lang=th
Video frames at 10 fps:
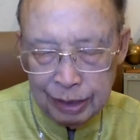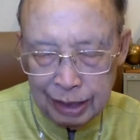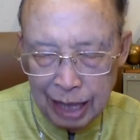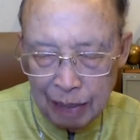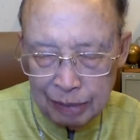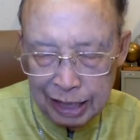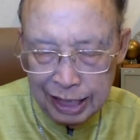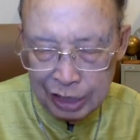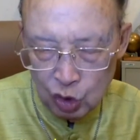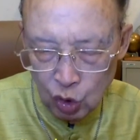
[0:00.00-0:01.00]
ตามที่ได้
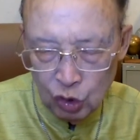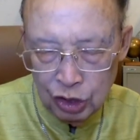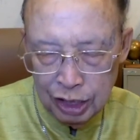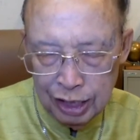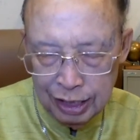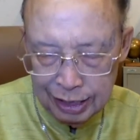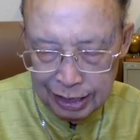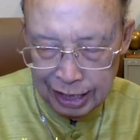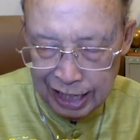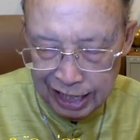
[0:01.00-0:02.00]
ทรงสั
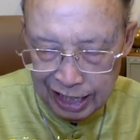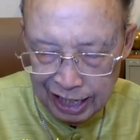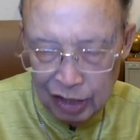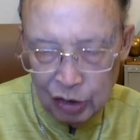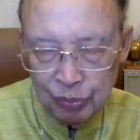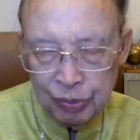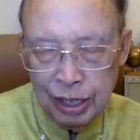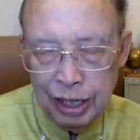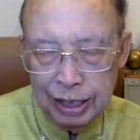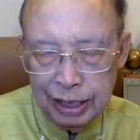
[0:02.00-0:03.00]
ญญาณแล้ว
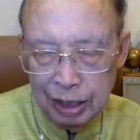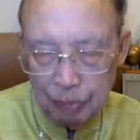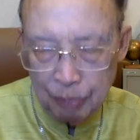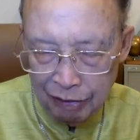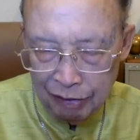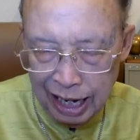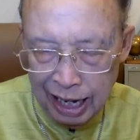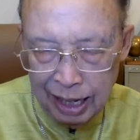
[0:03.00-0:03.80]
จึงภาวนา